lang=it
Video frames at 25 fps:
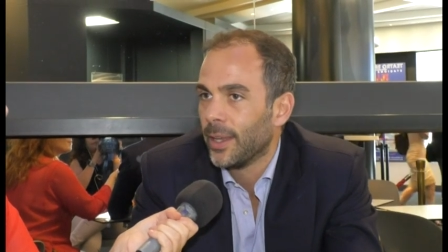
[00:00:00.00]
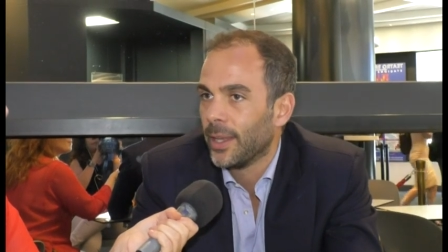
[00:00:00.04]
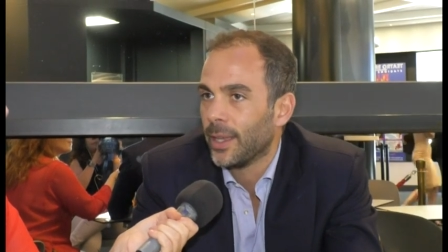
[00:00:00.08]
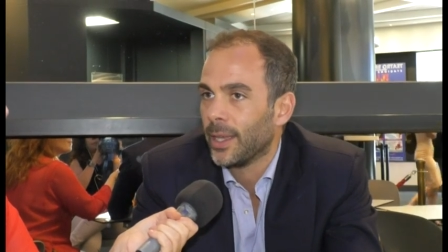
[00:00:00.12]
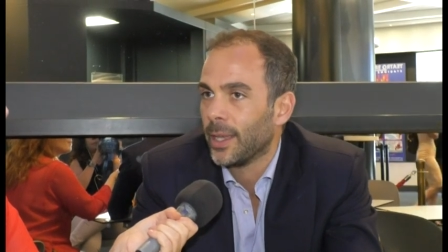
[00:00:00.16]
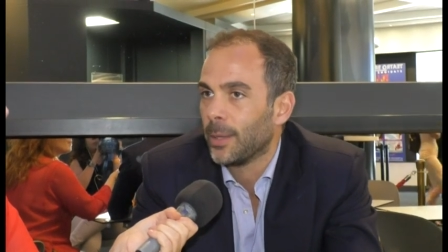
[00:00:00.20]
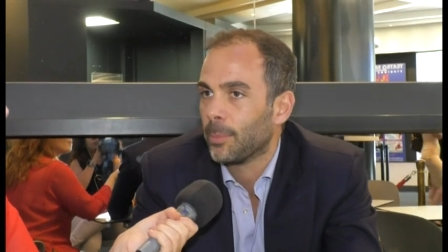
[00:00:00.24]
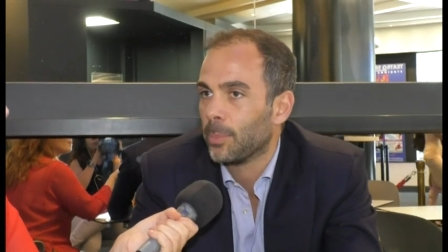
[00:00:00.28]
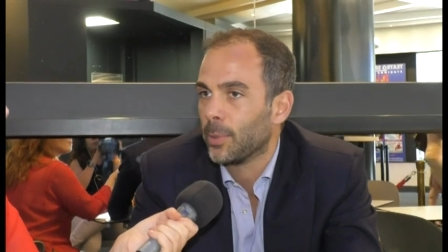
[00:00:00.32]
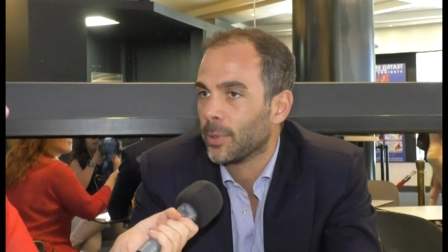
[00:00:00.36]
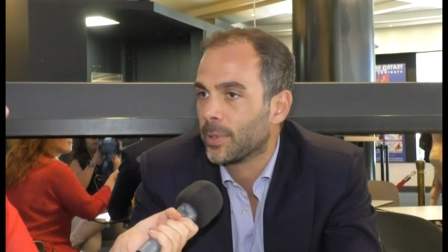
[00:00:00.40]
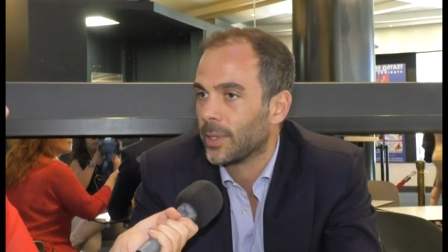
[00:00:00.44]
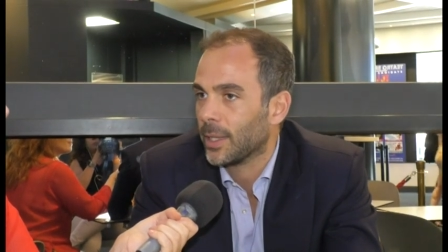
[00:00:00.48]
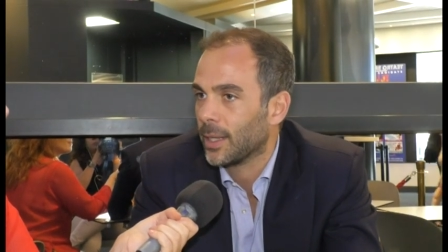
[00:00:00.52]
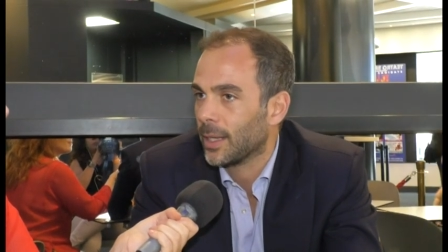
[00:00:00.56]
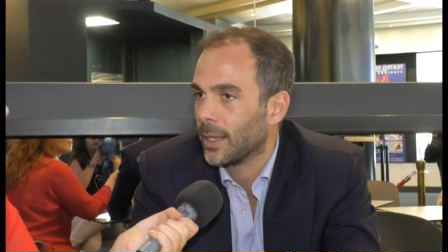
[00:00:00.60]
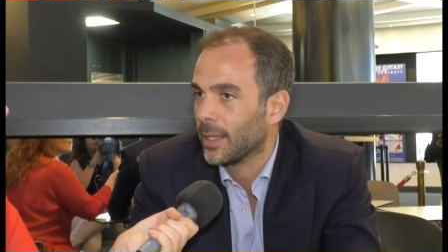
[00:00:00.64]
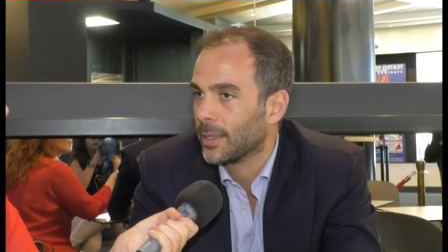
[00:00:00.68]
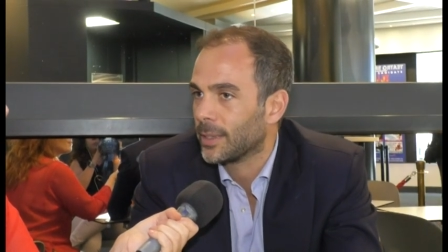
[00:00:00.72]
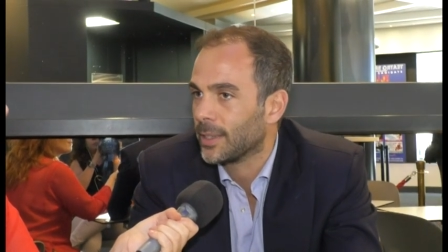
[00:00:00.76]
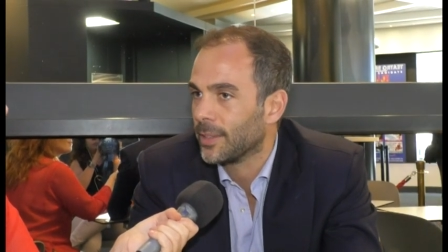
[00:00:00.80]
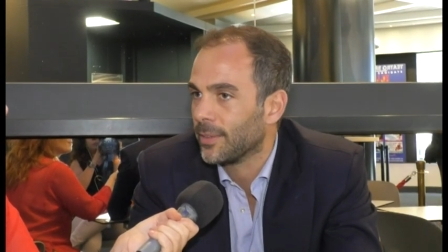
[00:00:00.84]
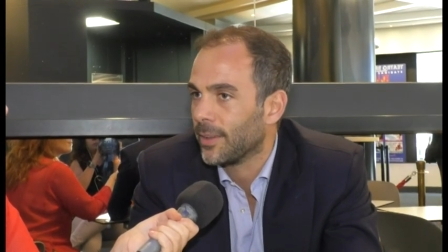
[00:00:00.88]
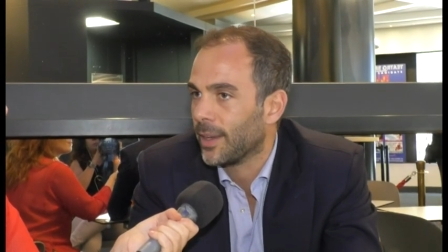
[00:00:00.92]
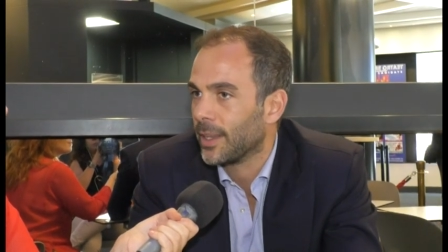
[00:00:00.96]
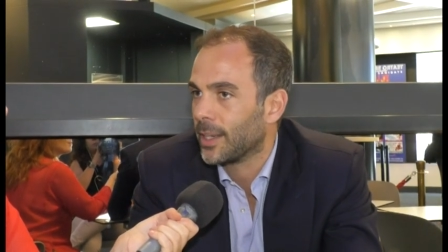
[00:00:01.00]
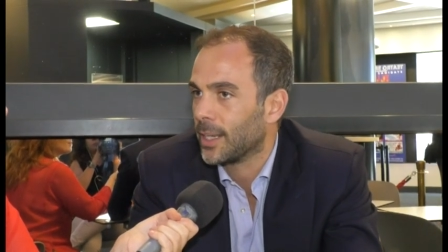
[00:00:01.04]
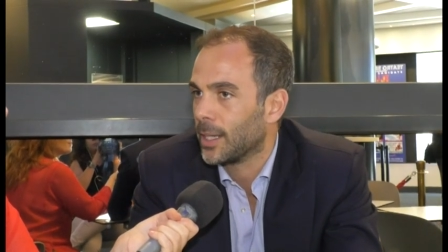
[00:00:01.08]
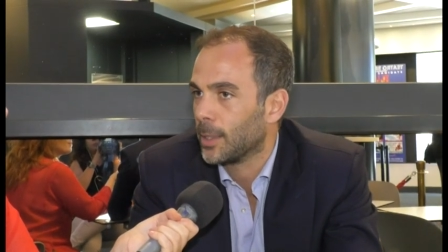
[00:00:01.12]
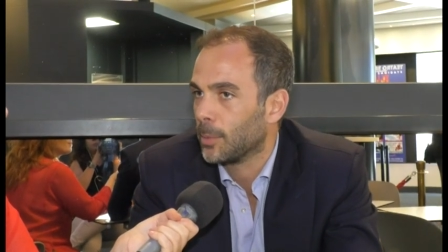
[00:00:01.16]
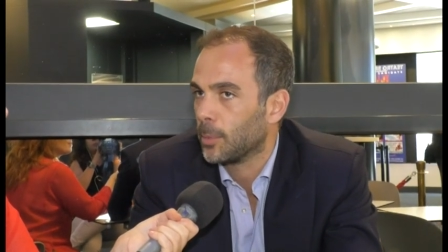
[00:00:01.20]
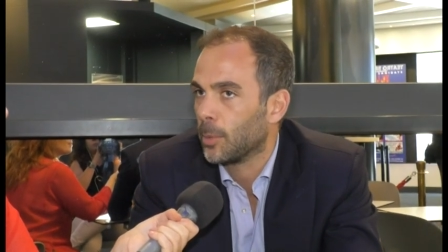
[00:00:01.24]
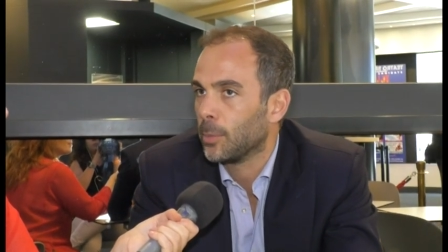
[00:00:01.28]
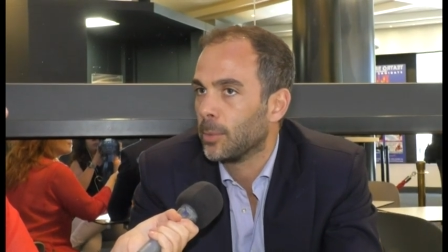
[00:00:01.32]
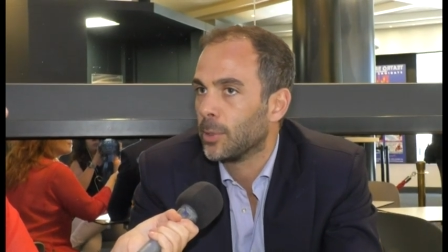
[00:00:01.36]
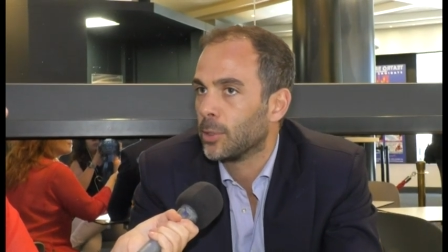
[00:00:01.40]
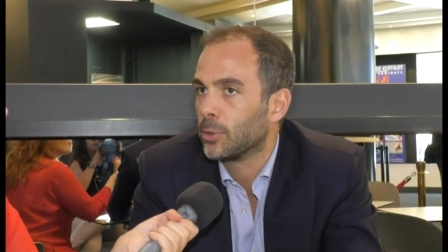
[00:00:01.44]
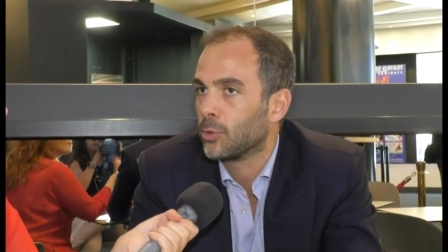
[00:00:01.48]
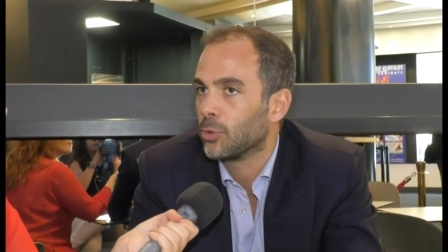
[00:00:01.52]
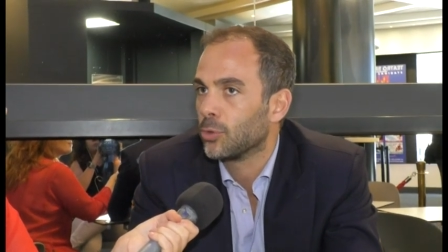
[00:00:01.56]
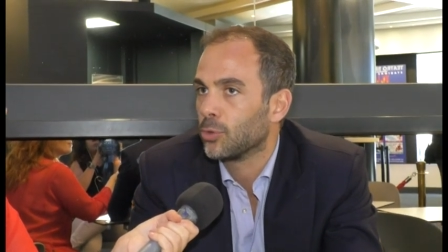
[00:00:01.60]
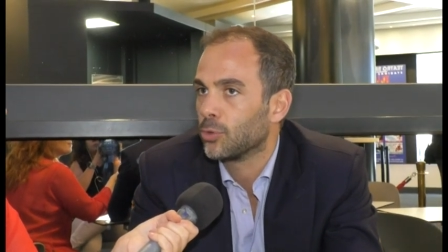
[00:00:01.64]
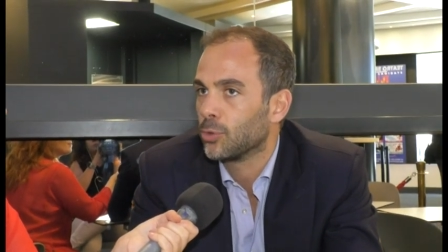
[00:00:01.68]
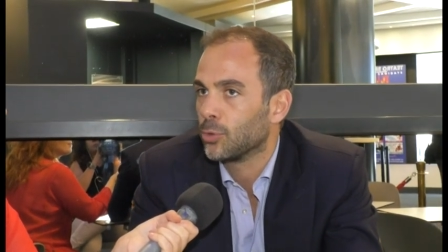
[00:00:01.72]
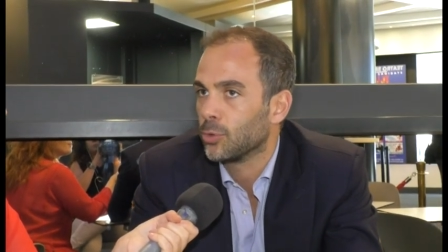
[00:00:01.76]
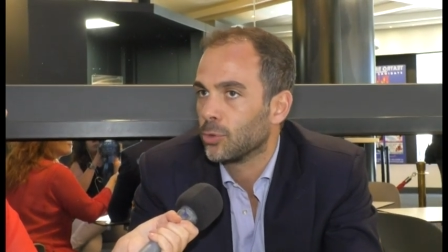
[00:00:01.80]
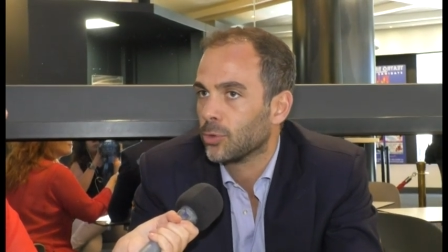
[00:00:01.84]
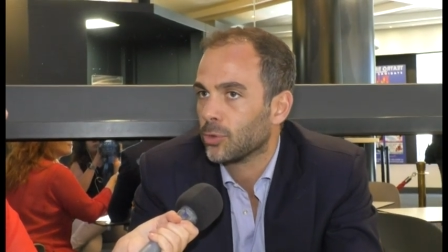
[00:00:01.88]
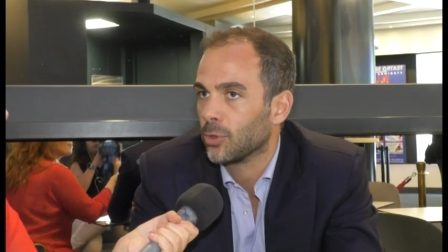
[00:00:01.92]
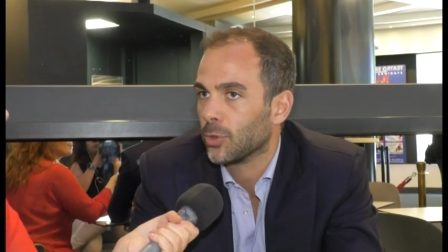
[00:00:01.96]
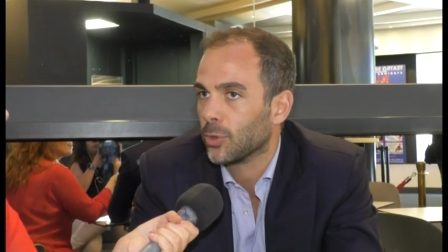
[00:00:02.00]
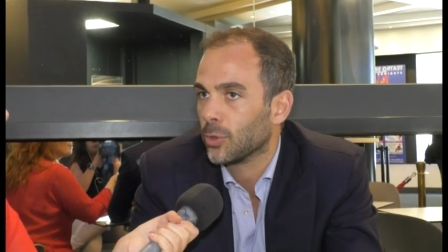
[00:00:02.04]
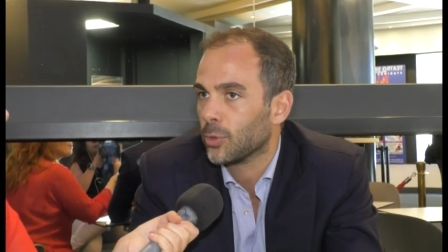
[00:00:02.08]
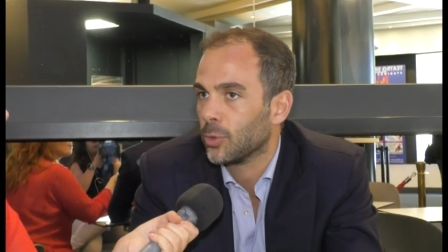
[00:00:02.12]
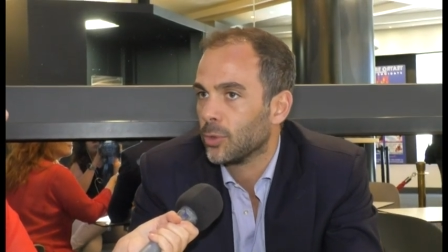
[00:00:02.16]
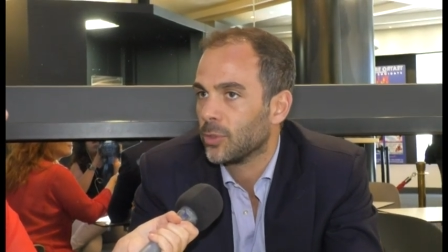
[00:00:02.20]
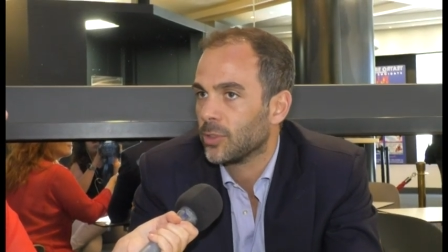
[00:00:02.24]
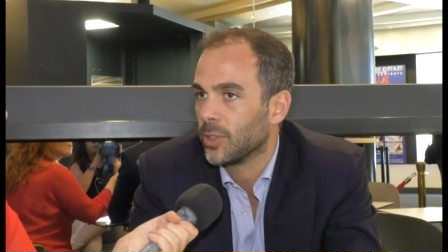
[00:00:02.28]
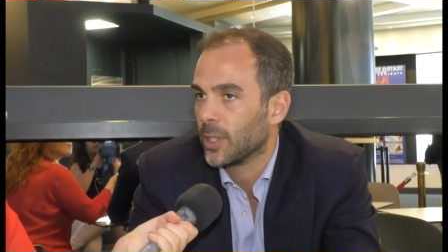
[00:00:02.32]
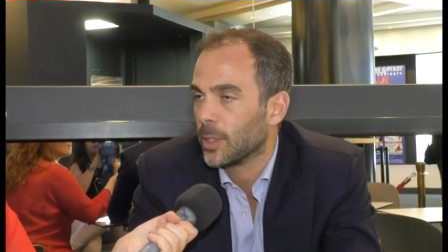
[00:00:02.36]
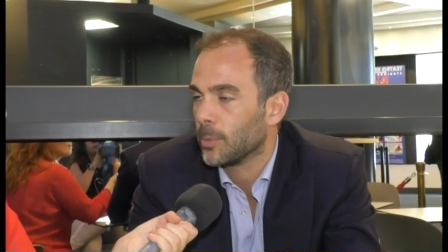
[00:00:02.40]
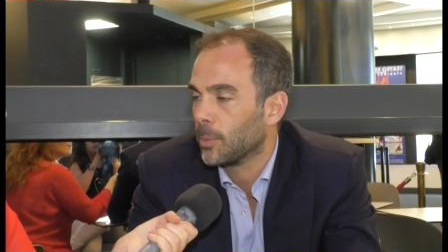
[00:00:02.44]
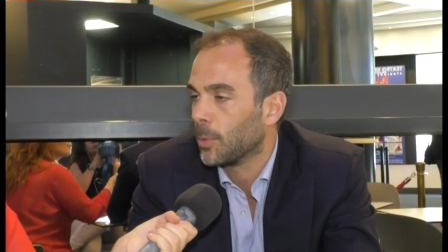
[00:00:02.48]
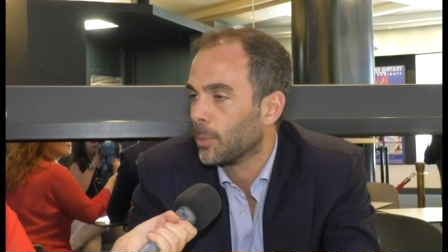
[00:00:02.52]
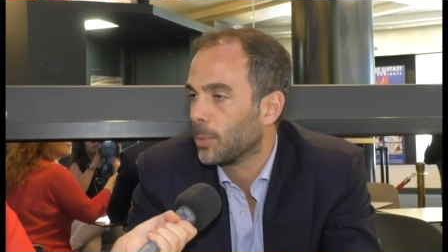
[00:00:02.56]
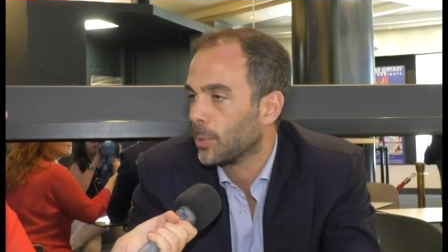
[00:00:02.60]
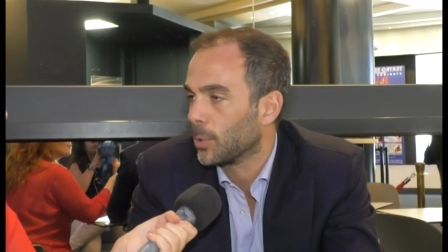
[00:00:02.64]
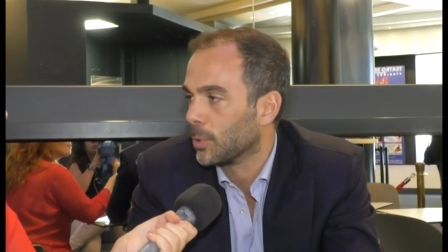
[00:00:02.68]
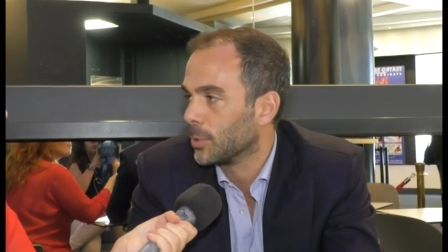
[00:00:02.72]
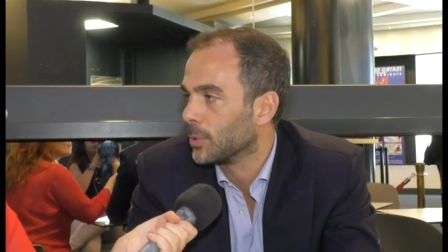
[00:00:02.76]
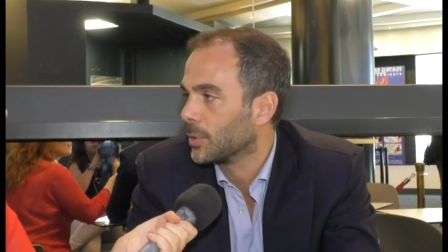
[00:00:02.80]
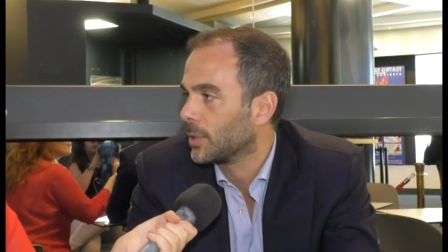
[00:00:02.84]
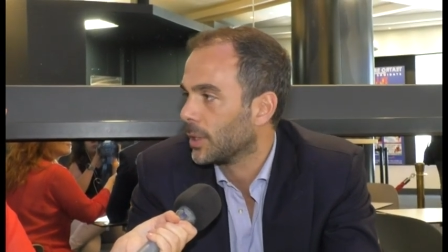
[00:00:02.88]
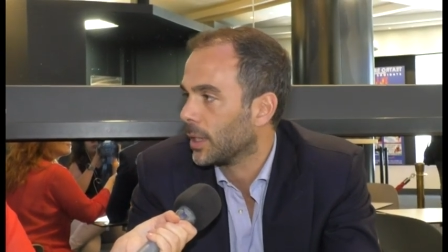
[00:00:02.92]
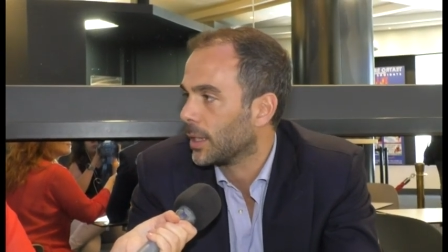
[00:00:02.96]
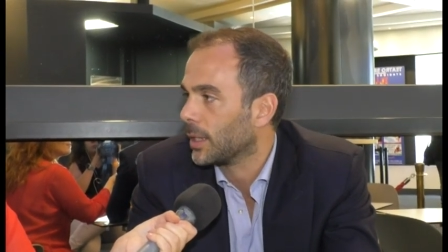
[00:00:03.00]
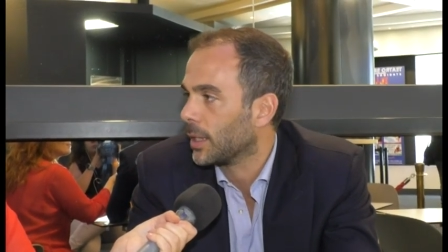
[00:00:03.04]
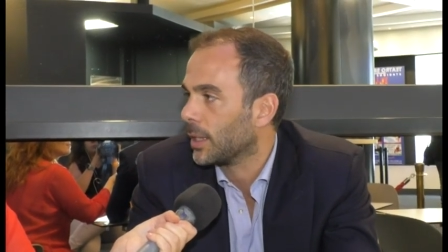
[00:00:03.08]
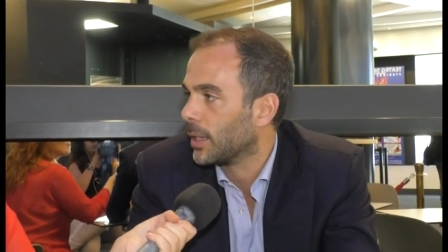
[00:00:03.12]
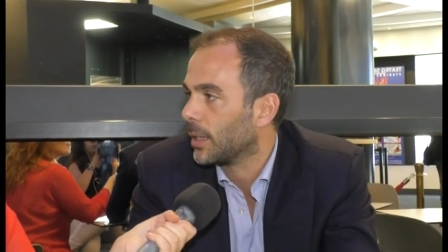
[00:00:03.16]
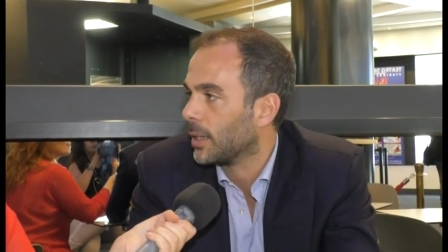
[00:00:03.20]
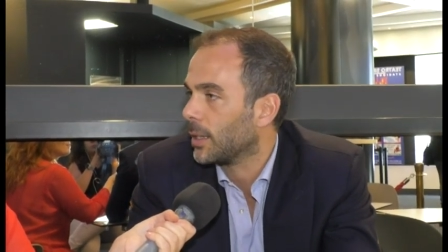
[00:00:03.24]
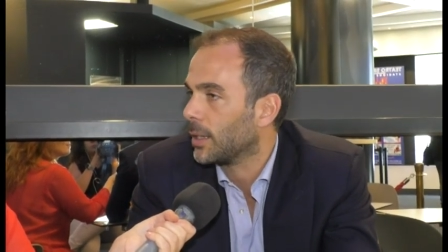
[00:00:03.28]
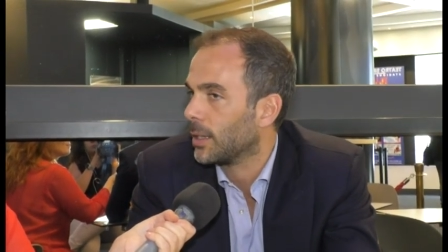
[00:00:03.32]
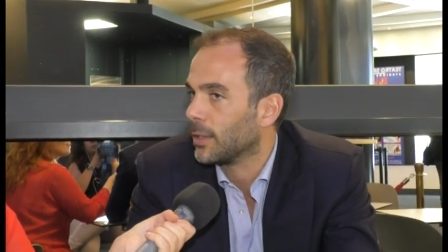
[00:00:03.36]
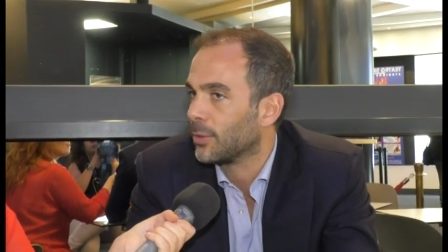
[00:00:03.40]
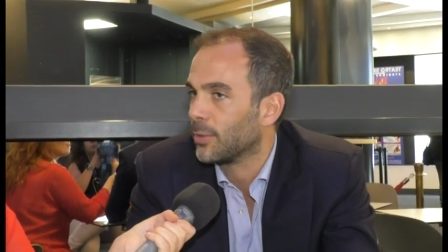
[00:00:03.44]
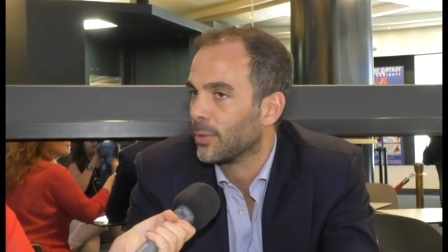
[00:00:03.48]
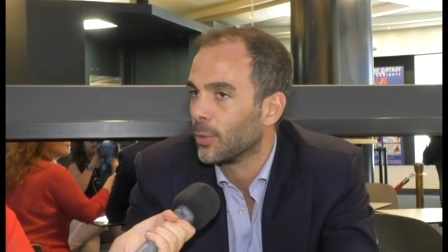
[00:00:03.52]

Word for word: e poterle attivare nel momento giusto in cui saremo pronti ad, a